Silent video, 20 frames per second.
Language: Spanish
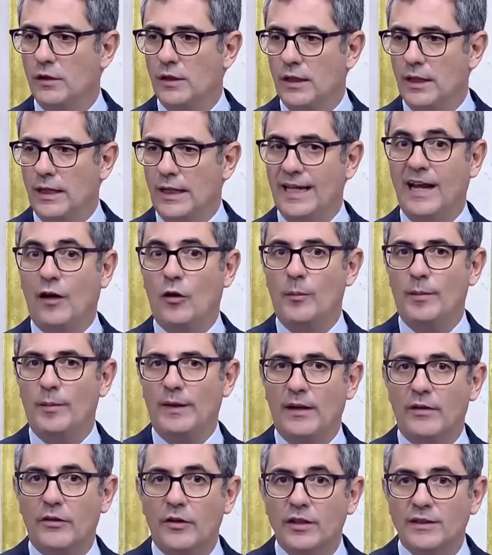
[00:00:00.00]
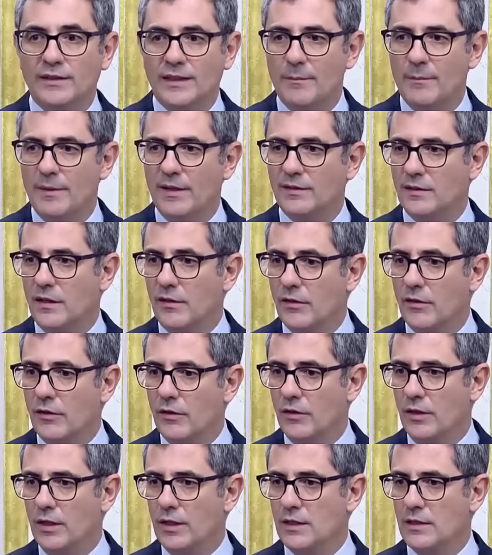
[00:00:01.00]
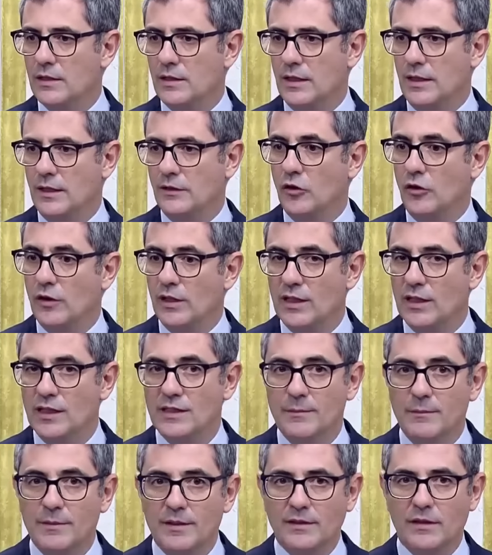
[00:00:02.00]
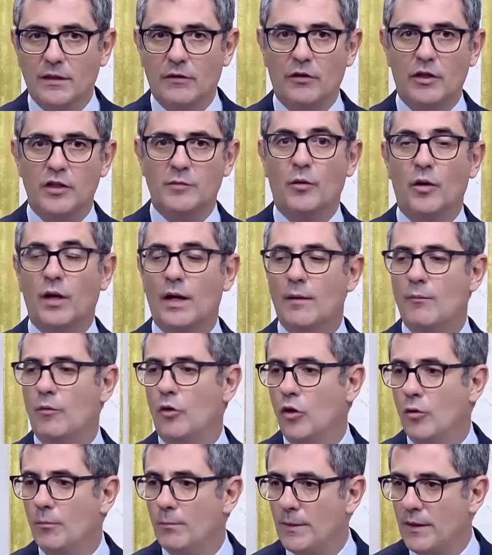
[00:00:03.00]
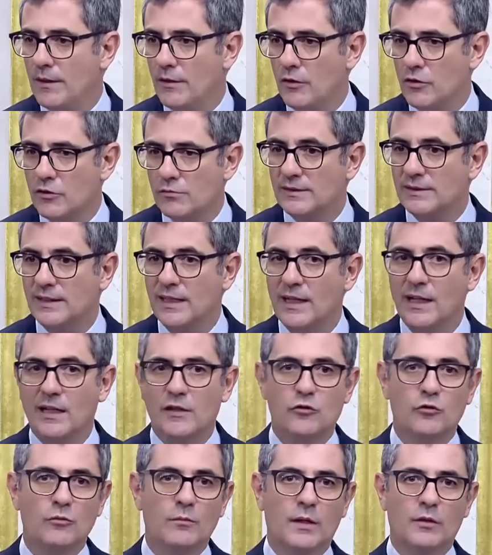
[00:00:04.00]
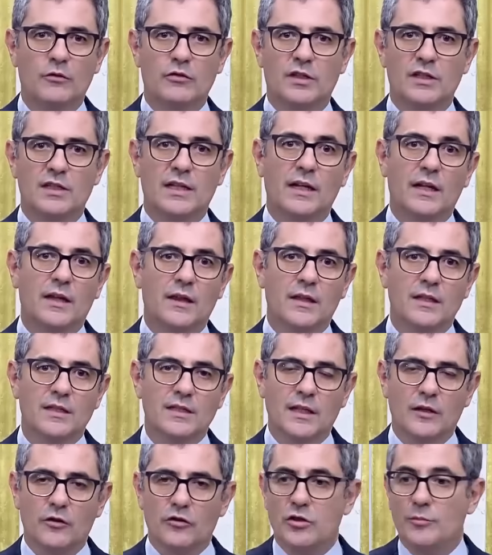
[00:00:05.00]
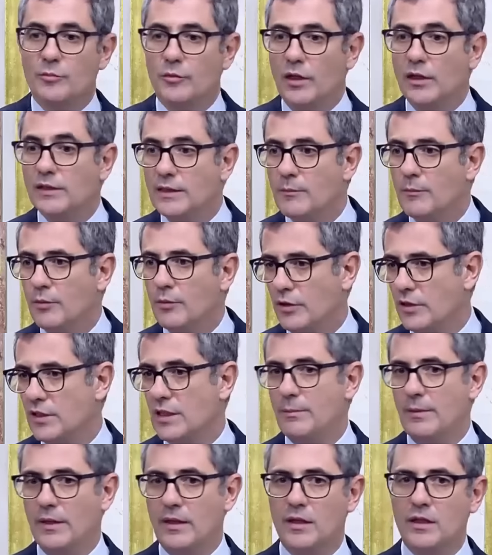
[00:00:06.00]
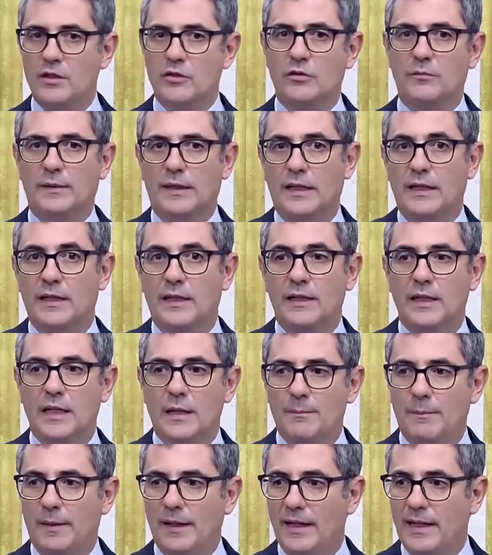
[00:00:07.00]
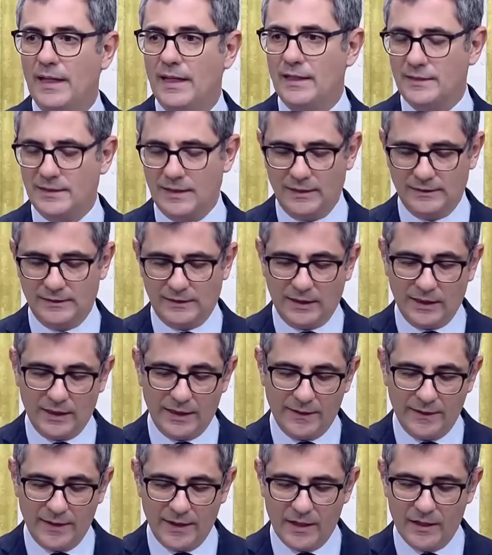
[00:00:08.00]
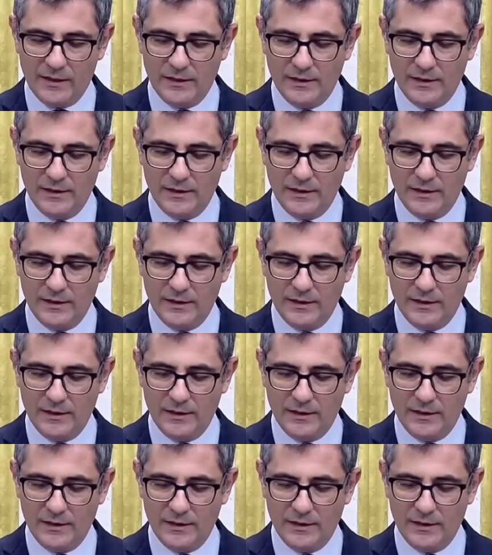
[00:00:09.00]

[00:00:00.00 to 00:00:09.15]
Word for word: que la cooperación entre administraciones, que todas las administraciones pongamos los medios materiales humanos que sean necesarios y por el tiempo que sea preciso para paliar esta tragedia,